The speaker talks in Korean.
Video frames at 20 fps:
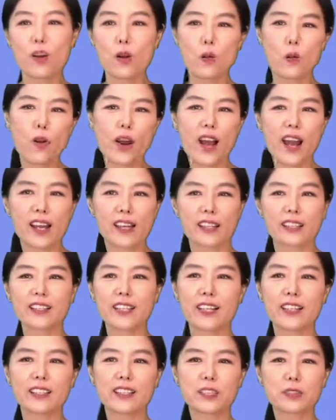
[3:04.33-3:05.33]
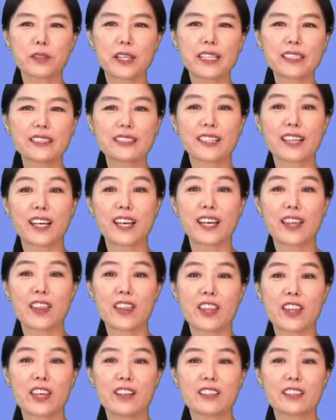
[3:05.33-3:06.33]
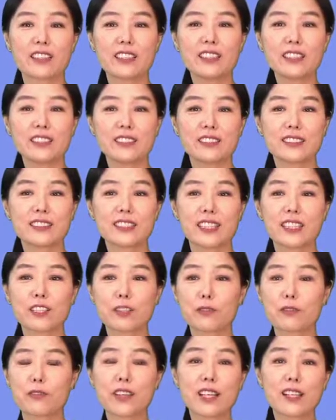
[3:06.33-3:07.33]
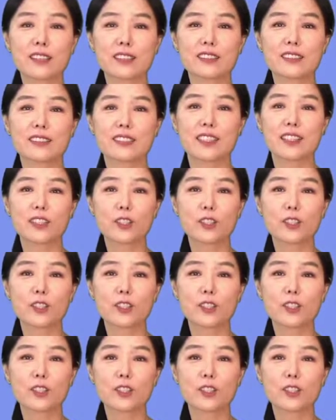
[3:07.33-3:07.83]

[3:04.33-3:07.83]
While they grazed at their ease in the fields.